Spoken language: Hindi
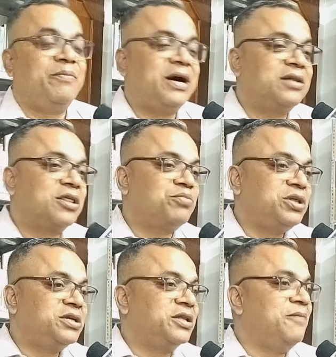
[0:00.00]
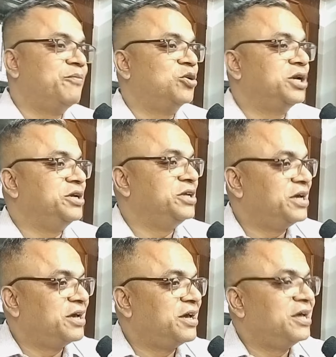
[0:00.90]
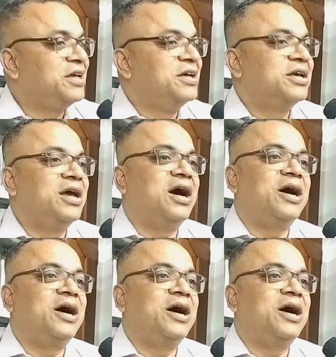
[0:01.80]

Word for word: बात सबसे ज़्यादा इम्पोर्टेंट ये है कि